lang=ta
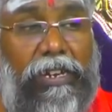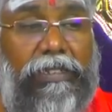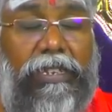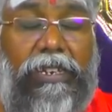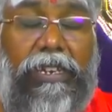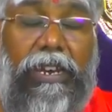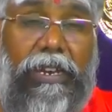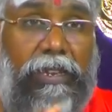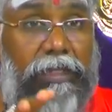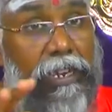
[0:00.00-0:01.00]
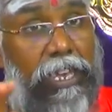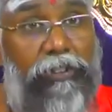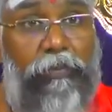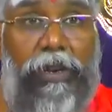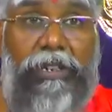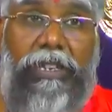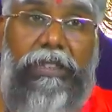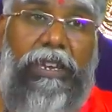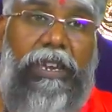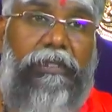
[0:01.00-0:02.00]
வாழை சறுக்கு இலைன்னே தனியாக விற்பாங்க
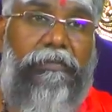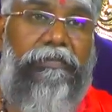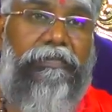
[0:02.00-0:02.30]
சந்தையில்